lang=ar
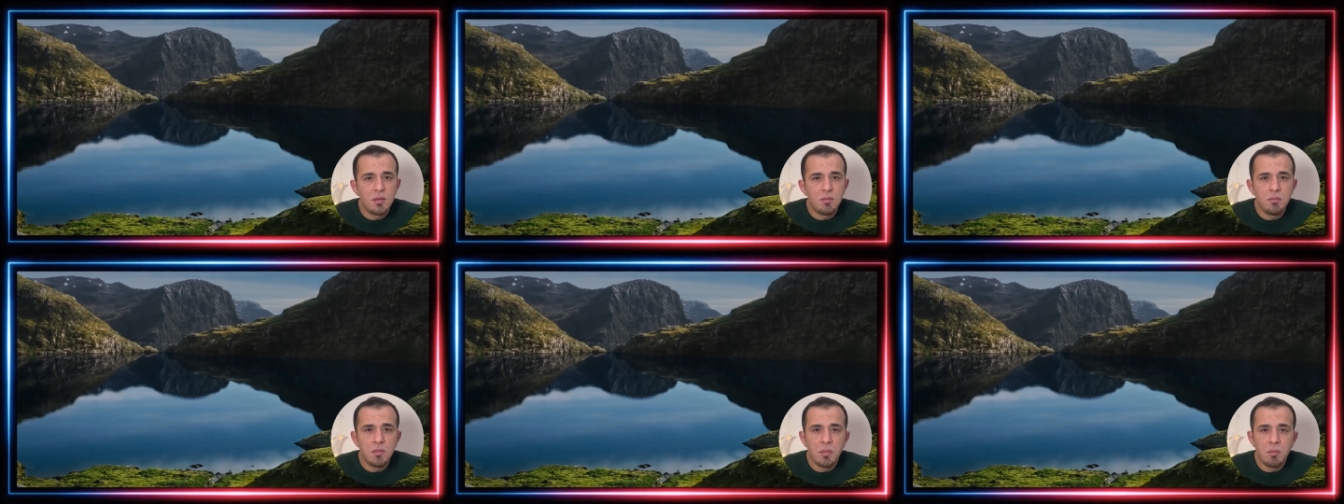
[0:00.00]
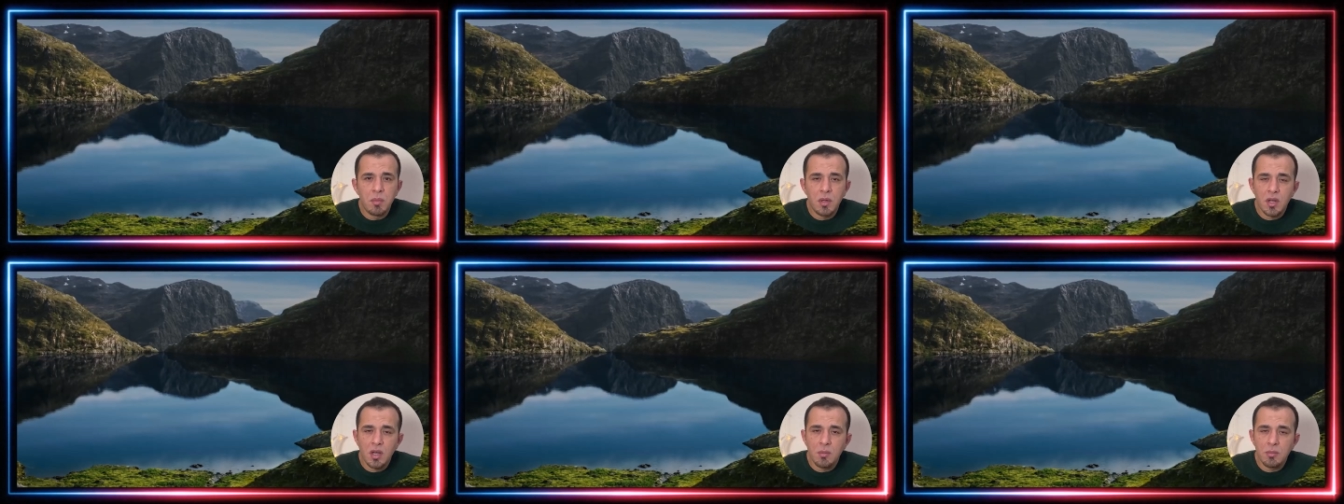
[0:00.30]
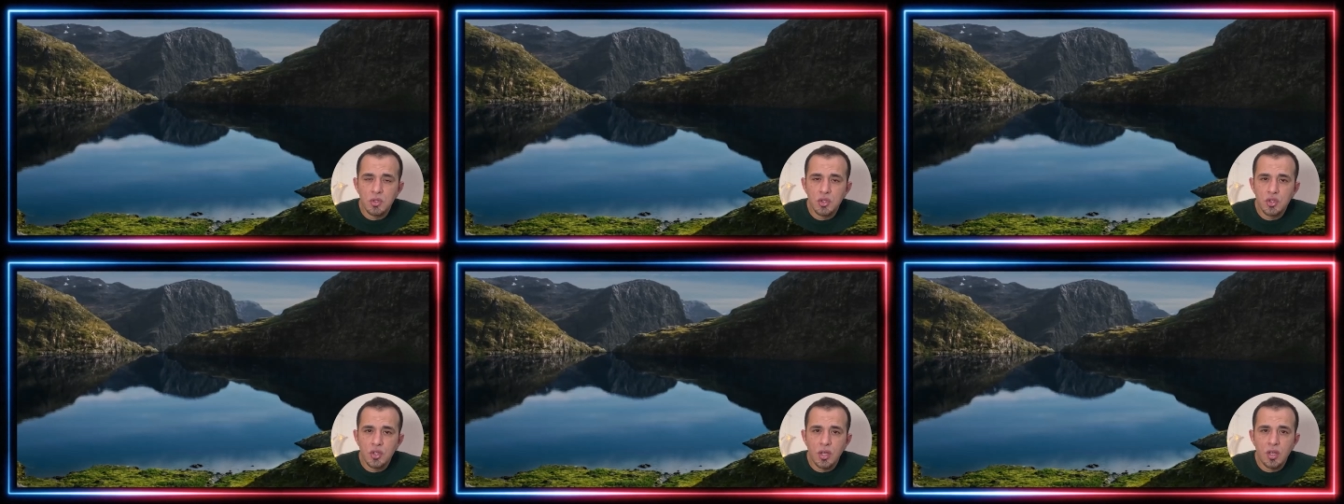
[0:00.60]
من
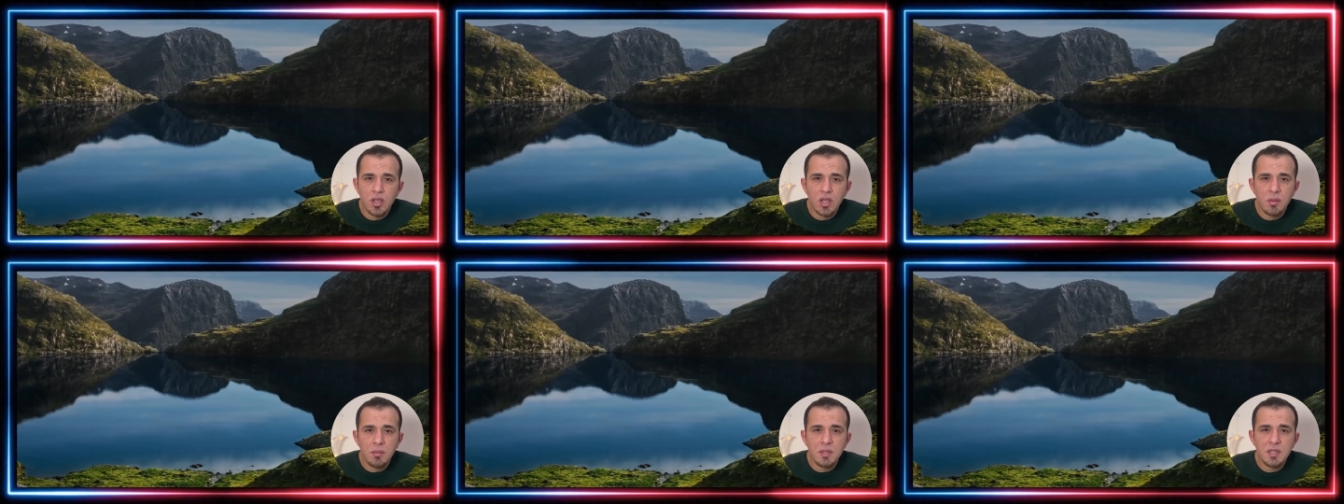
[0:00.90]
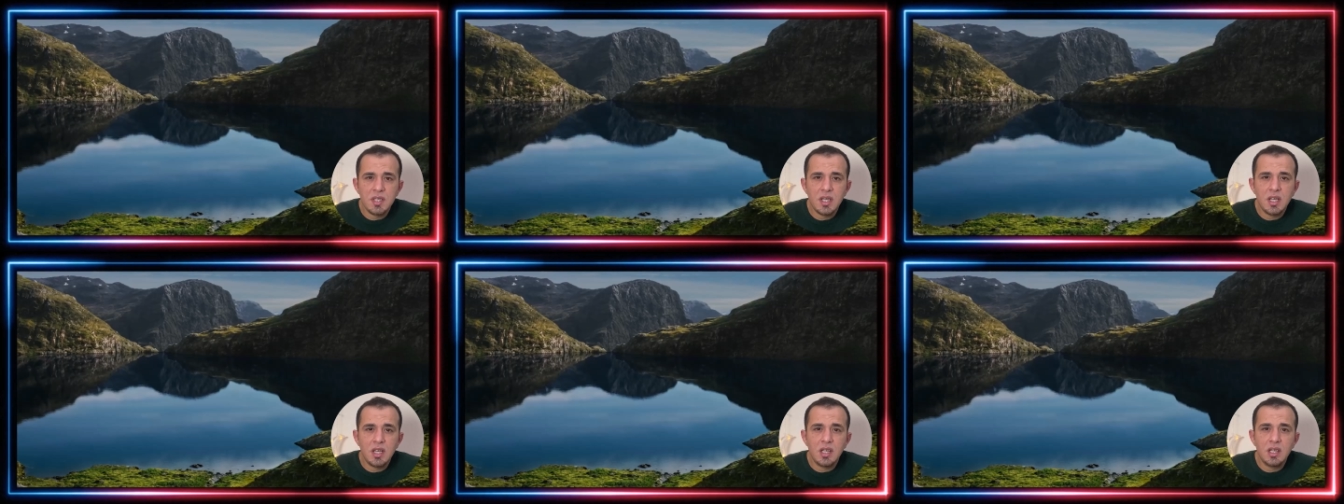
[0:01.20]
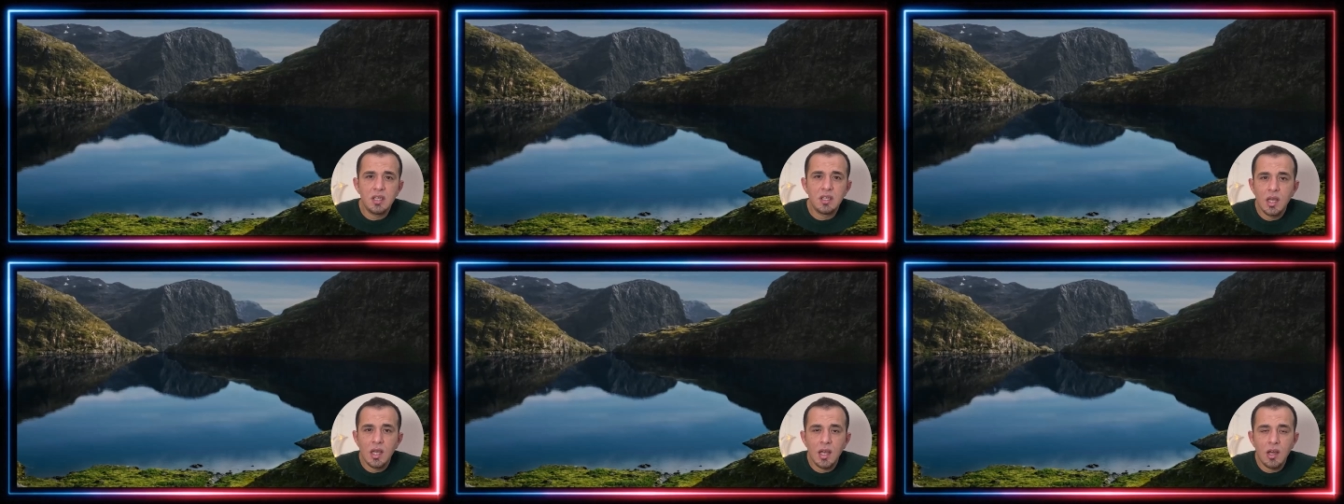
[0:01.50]
برامج ضاره
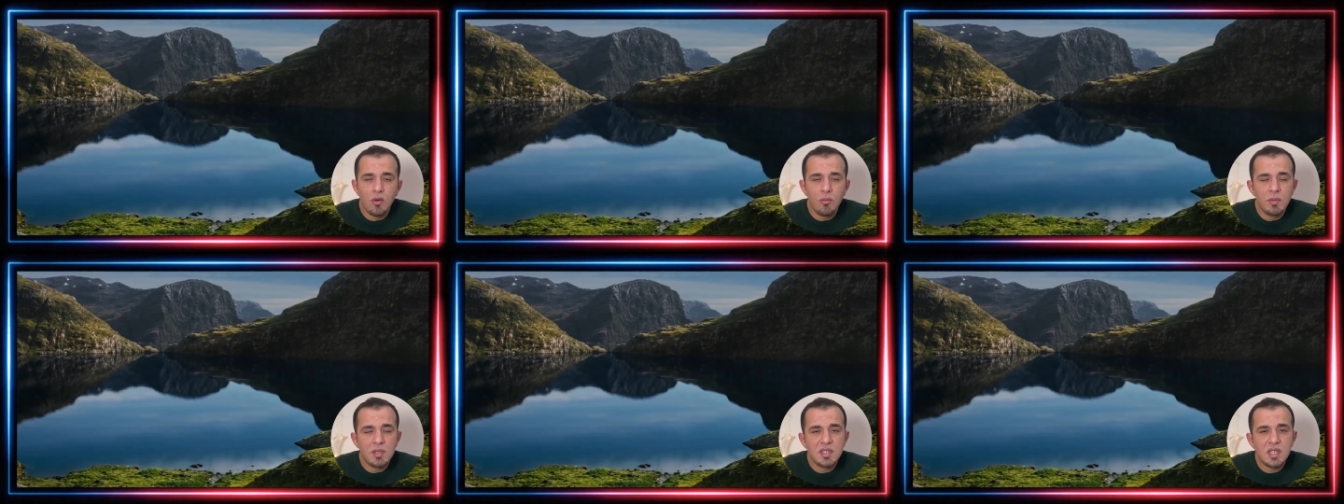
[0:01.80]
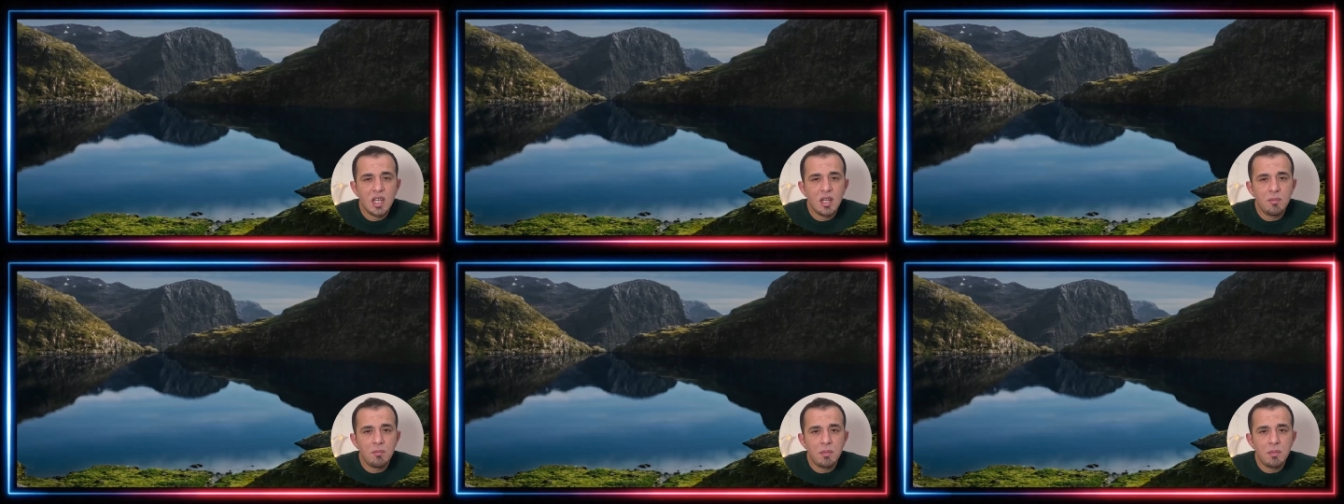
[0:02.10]
مثلا او مثلا